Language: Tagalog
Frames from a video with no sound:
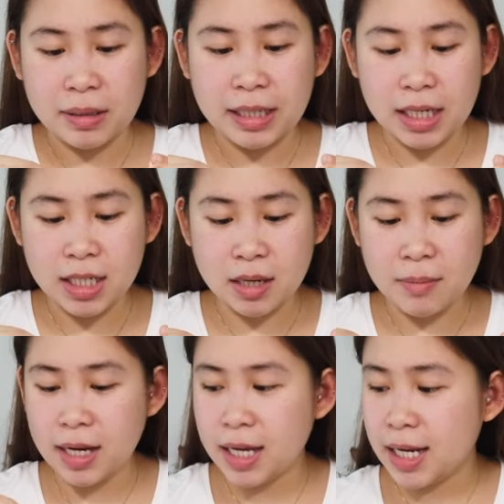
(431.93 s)
Madali
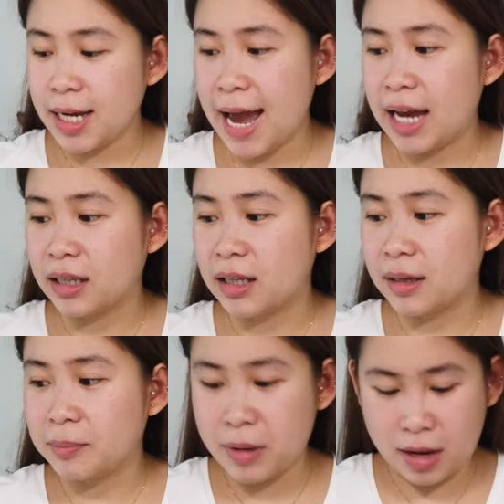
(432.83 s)
siyang malagyan ng hand,
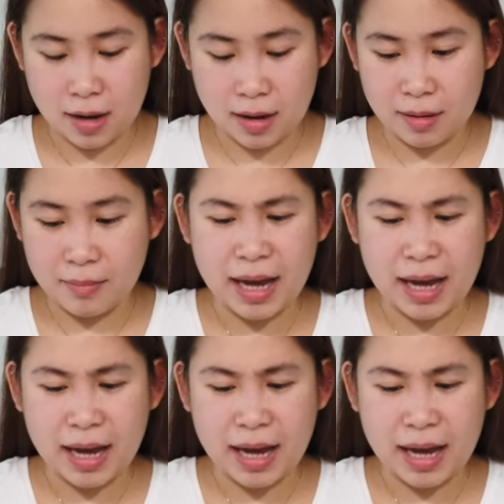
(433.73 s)
um,